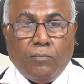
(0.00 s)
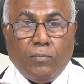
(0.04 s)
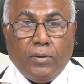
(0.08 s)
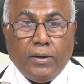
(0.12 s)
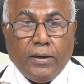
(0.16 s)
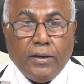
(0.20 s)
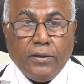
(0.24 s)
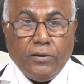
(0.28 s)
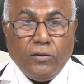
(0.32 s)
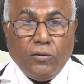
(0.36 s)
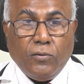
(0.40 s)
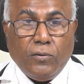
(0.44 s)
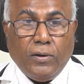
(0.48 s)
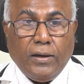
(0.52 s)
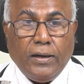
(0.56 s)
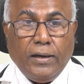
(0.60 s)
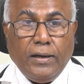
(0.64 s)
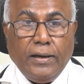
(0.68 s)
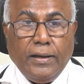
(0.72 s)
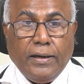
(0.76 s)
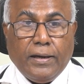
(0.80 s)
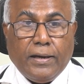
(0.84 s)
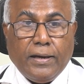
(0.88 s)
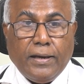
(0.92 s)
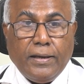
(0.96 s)
మరి
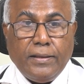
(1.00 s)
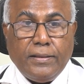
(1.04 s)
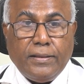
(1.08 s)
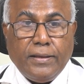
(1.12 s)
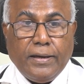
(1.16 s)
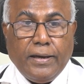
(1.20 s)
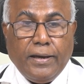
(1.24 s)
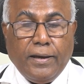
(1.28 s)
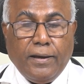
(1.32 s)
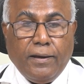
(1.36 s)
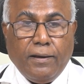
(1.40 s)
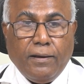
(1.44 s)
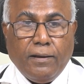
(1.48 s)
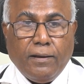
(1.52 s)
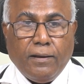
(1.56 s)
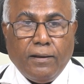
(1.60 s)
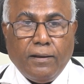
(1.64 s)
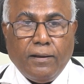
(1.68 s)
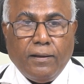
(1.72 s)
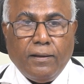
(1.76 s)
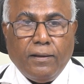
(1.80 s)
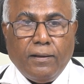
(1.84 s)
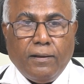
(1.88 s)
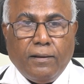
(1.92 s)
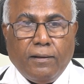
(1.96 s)
యూరిన్ లీక్ అయితే
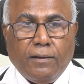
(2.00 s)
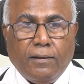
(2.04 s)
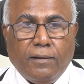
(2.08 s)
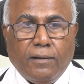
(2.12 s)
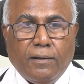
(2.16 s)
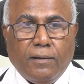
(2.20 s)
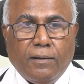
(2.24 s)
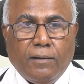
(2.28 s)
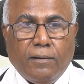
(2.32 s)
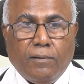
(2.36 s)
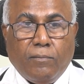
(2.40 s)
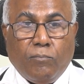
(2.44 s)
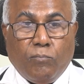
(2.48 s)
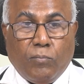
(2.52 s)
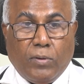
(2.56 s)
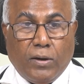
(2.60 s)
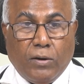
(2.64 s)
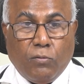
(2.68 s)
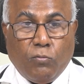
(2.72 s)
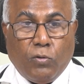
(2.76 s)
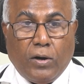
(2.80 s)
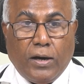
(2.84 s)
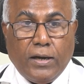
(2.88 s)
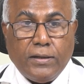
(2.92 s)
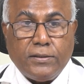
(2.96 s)

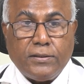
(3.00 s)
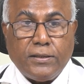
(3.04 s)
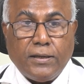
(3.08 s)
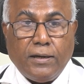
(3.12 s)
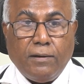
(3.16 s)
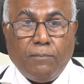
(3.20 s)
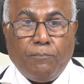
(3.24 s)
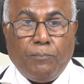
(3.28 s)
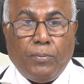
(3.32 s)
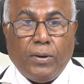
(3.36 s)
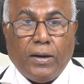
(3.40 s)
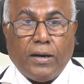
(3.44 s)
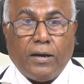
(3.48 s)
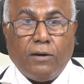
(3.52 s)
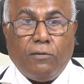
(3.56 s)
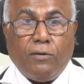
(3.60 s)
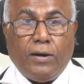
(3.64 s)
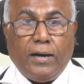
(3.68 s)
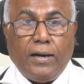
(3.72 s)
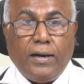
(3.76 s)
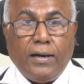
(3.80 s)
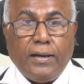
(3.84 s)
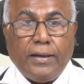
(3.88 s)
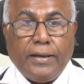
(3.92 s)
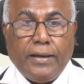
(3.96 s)
మన వాసన పక్క
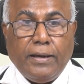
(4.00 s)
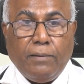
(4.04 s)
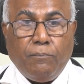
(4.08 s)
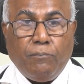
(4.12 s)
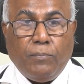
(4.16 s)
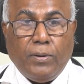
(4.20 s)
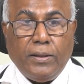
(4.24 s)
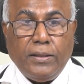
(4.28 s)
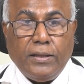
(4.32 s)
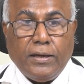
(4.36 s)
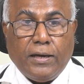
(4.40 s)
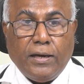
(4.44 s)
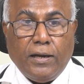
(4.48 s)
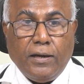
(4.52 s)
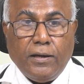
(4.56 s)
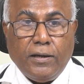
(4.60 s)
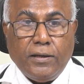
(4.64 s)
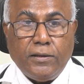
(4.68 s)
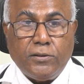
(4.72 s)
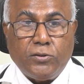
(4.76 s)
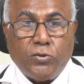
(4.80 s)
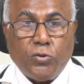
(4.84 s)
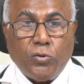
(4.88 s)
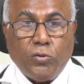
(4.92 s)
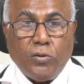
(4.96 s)
వాళ్ళకి ఇబ్బంది
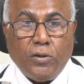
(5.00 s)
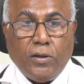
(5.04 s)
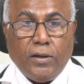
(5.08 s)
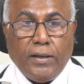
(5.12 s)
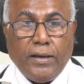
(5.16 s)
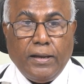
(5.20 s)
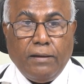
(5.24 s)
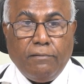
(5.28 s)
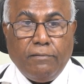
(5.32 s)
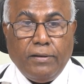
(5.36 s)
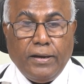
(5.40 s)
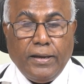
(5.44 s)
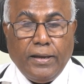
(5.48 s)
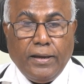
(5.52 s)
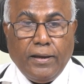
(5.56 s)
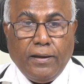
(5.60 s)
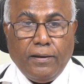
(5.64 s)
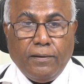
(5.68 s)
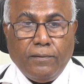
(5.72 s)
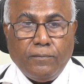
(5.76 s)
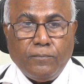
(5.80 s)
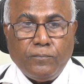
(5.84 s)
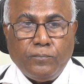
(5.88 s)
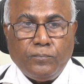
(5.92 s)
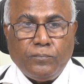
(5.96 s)
కలిగిస్తుందనేమని
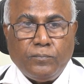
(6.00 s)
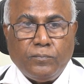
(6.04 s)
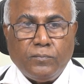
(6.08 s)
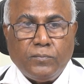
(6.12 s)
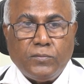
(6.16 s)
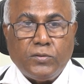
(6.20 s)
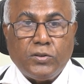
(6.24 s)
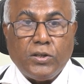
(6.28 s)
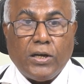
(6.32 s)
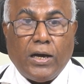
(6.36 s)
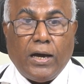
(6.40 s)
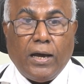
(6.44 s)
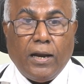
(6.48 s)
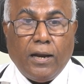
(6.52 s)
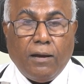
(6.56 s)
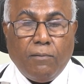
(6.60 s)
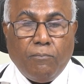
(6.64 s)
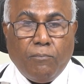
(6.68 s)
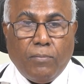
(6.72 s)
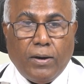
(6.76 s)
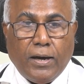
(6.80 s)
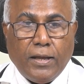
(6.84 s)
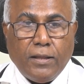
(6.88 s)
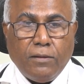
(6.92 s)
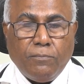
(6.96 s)
చాలా
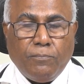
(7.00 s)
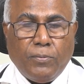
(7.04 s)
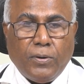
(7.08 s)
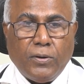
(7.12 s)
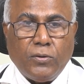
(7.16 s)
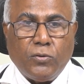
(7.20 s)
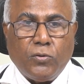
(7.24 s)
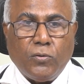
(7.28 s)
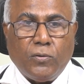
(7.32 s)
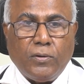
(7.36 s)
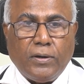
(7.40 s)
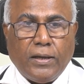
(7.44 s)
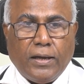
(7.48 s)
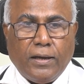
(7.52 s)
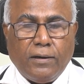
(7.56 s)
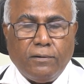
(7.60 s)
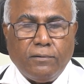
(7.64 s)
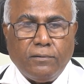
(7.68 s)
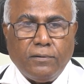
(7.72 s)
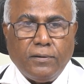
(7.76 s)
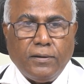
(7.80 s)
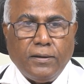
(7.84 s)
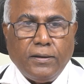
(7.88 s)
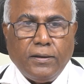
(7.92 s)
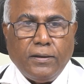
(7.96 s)
బాధపడుతుంటారు
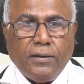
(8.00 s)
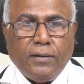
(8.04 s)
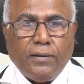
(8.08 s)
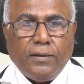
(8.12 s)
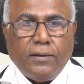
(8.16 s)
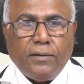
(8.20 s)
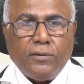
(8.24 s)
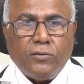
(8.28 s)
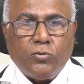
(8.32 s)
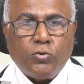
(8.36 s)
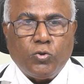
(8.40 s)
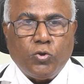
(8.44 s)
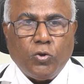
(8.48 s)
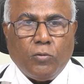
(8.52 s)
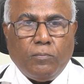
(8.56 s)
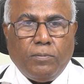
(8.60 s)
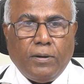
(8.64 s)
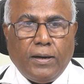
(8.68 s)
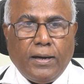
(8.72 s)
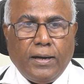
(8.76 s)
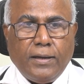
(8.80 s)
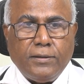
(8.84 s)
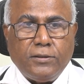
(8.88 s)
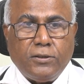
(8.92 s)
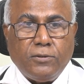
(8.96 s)
శుభ
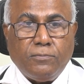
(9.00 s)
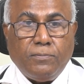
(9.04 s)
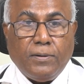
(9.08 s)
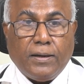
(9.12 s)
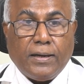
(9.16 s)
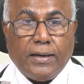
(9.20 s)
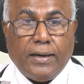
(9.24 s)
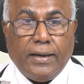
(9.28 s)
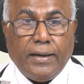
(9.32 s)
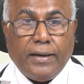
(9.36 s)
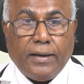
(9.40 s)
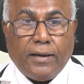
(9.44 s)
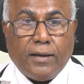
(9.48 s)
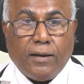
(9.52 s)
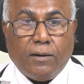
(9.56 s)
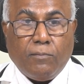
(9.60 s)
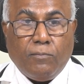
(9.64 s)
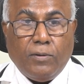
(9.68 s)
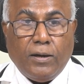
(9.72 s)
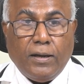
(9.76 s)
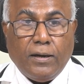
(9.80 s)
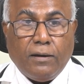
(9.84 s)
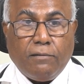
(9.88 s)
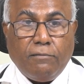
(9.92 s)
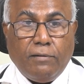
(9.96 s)
అశుభ
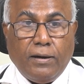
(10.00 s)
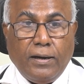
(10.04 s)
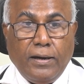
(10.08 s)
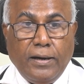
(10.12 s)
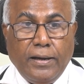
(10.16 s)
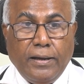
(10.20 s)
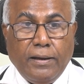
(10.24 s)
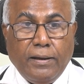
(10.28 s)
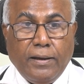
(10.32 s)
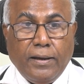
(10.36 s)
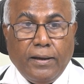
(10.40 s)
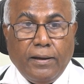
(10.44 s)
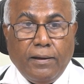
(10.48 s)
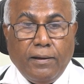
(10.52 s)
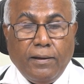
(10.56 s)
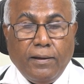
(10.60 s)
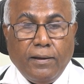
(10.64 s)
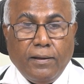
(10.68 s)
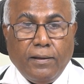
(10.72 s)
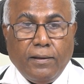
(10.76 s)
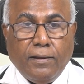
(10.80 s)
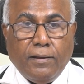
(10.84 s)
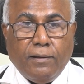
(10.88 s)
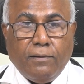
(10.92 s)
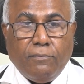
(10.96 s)
కార్యక్రమాలకు వెళ్ళే
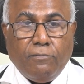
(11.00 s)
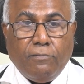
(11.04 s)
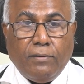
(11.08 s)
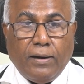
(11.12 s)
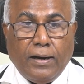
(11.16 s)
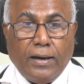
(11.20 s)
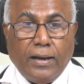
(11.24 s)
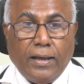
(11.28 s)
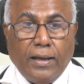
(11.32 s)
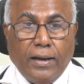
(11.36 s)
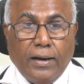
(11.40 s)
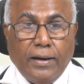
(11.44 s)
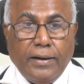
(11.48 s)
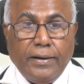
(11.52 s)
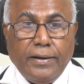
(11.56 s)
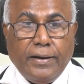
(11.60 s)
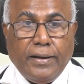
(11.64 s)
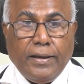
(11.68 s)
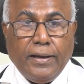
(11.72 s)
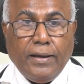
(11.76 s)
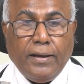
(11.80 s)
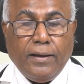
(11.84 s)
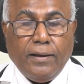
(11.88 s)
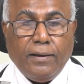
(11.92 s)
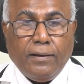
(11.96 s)

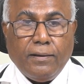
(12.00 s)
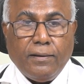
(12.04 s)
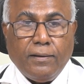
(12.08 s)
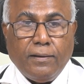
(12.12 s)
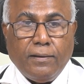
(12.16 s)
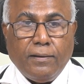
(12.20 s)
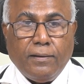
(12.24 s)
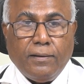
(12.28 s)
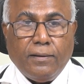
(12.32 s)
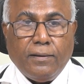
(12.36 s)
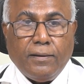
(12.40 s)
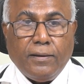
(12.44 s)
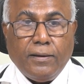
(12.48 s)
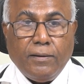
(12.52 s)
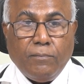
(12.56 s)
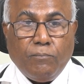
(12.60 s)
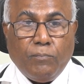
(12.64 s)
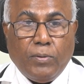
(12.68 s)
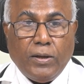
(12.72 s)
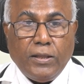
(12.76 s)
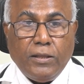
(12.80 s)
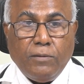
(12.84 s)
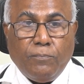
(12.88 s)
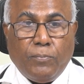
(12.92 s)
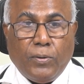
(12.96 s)
వెళ్ళాలంటే
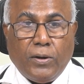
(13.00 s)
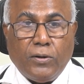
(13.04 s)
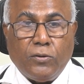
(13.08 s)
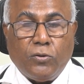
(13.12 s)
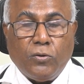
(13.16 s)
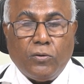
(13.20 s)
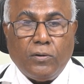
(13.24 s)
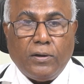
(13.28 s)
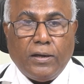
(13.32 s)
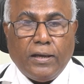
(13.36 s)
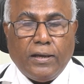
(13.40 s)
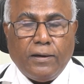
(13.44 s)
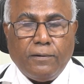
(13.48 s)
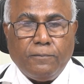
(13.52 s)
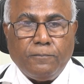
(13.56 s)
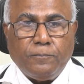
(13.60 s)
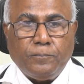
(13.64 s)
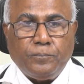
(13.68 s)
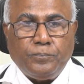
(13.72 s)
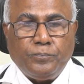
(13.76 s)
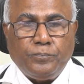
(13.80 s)
ఇబ్బంది పడుతుంటారు